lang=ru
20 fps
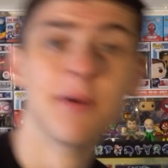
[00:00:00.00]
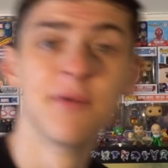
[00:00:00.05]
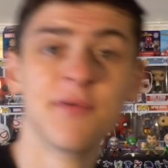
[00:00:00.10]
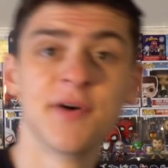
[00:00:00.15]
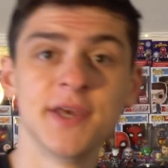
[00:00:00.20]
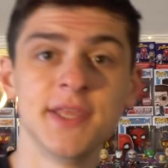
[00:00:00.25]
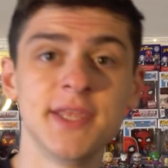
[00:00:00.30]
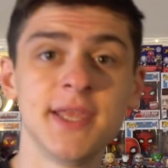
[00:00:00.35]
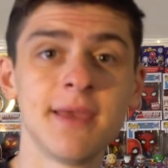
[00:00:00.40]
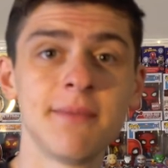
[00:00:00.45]
по
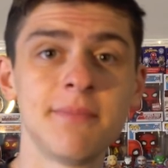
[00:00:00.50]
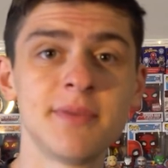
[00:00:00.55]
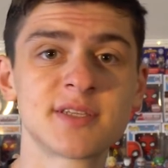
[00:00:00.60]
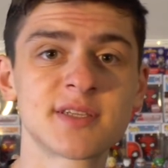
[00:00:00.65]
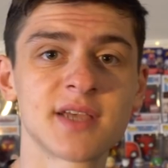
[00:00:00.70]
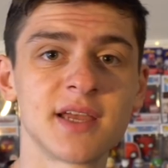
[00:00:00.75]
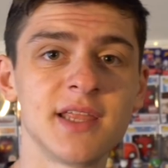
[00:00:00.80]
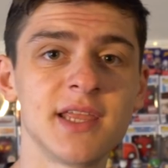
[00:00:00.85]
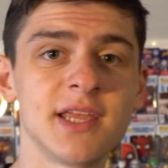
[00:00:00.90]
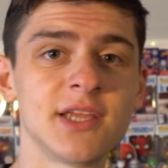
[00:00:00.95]
войне
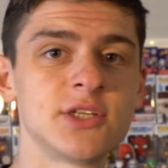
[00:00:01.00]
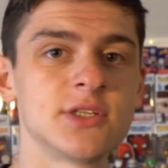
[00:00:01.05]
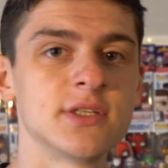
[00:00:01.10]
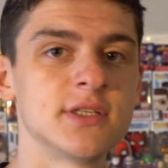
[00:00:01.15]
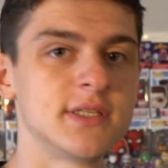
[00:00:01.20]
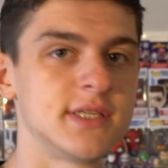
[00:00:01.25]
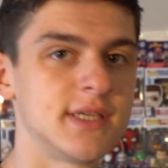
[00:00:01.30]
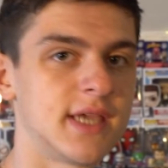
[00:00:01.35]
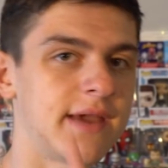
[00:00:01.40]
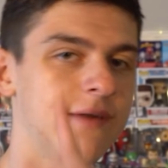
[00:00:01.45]

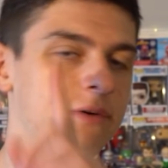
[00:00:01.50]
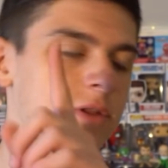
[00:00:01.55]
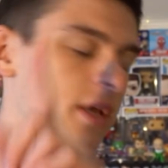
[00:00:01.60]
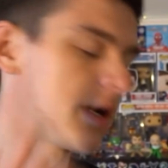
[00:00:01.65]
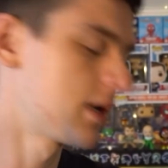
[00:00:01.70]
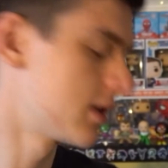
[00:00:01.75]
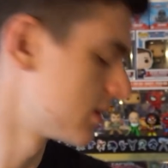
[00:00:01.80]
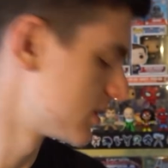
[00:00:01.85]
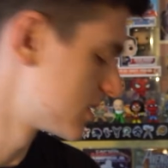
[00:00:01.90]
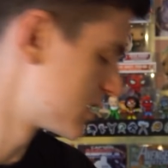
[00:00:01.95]
бесконечности, я его
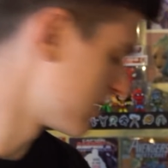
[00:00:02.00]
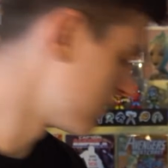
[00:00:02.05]
так и